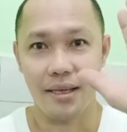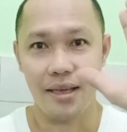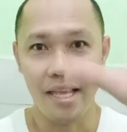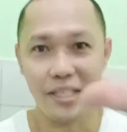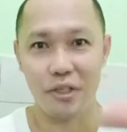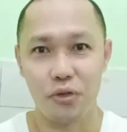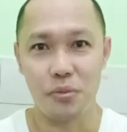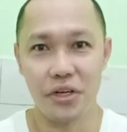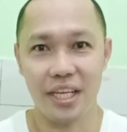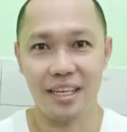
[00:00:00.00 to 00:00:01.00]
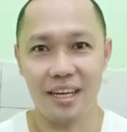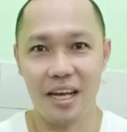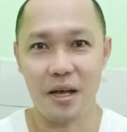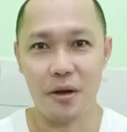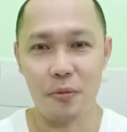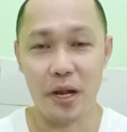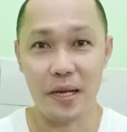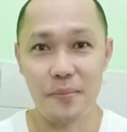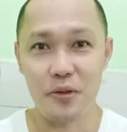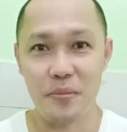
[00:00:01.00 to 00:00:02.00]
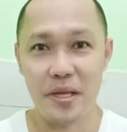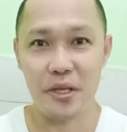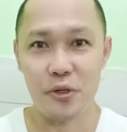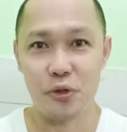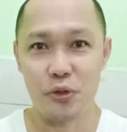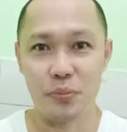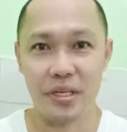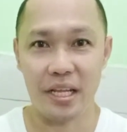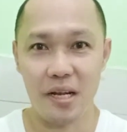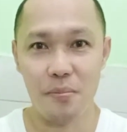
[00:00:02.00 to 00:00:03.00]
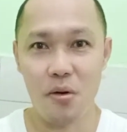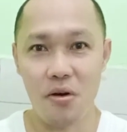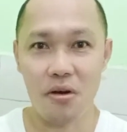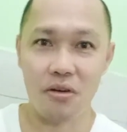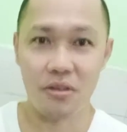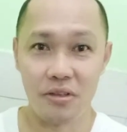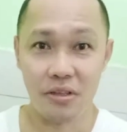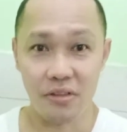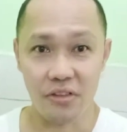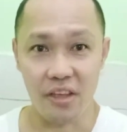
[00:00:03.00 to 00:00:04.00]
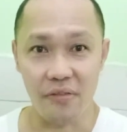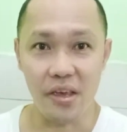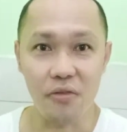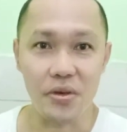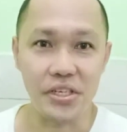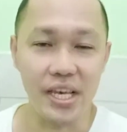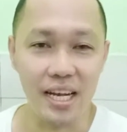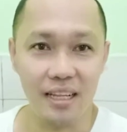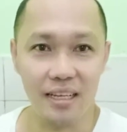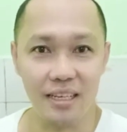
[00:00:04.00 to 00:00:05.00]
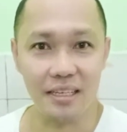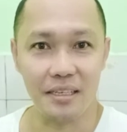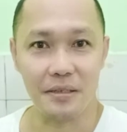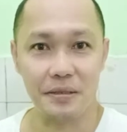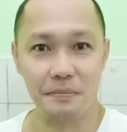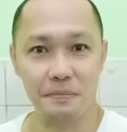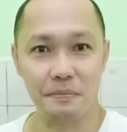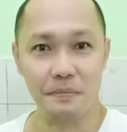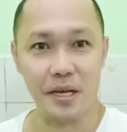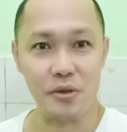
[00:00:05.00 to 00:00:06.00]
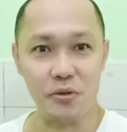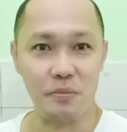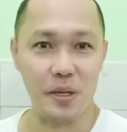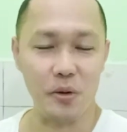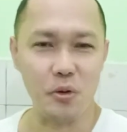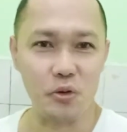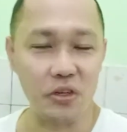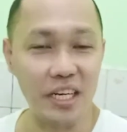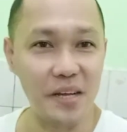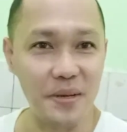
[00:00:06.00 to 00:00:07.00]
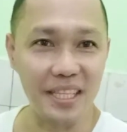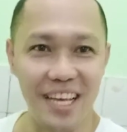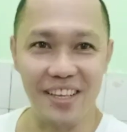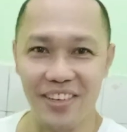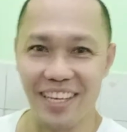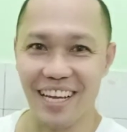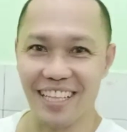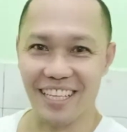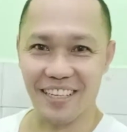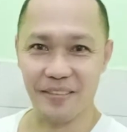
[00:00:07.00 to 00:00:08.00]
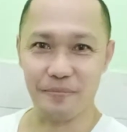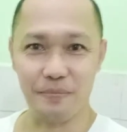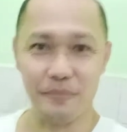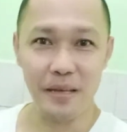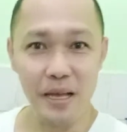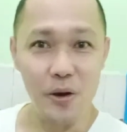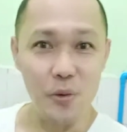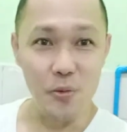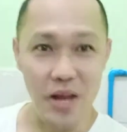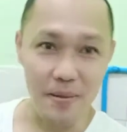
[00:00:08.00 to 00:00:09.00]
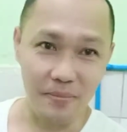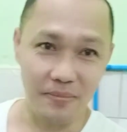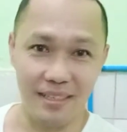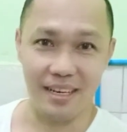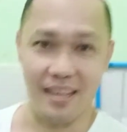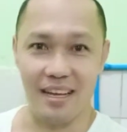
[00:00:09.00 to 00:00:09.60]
guys, good morning. Uh, welcome to my YouTube channel, Bong TV Official. Uh, ngayon, magluluto na naman tayo ng ating ulam na